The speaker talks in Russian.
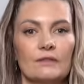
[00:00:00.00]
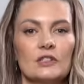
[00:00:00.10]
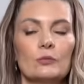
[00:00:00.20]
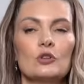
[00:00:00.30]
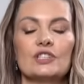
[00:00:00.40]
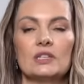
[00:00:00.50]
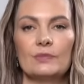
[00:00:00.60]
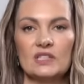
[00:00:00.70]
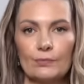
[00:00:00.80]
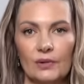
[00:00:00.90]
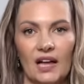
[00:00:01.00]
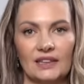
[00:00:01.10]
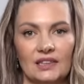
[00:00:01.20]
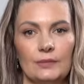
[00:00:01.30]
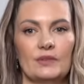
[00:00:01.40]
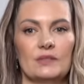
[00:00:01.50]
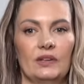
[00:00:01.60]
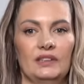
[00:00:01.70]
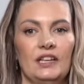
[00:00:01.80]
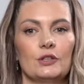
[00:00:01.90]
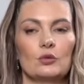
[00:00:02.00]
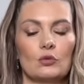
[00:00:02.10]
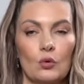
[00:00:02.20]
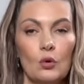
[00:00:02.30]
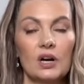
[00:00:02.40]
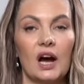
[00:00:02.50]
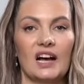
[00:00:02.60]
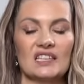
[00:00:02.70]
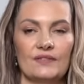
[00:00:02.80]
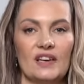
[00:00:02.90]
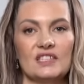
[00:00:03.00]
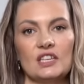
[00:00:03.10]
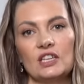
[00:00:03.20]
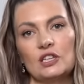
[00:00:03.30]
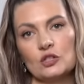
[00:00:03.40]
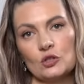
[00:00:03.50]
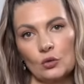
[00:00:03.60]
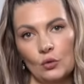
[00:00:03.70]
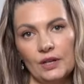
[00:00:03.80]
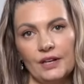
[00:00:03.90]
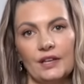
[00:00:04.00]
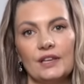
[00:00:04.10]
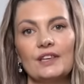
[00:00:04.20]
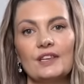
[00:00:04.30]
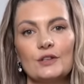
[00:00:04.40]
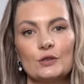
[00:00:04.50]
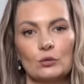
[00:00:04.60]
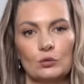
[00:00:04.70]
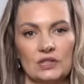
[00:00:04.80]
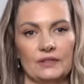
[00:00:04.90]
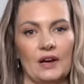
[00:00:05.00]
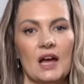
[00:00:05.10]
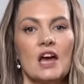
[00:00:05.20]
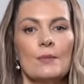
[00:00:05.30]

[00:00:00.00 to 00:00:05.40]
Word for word: вы сможете бесплатно посмотреть урок о связи истории и искусства.